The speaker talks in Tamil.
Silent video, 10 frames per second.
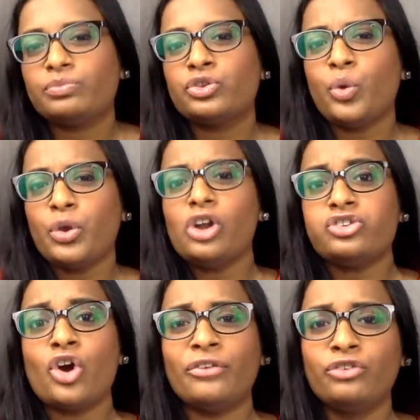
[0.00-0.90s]
ஸோ வி ஆல்
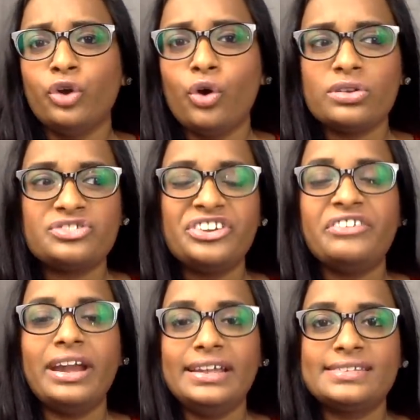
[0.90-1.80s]
சார்ட் ஆஃப் நோ ஸ்ரீ
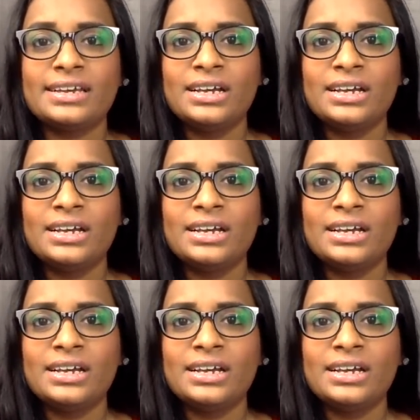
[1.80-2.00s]
ரெடிஸ்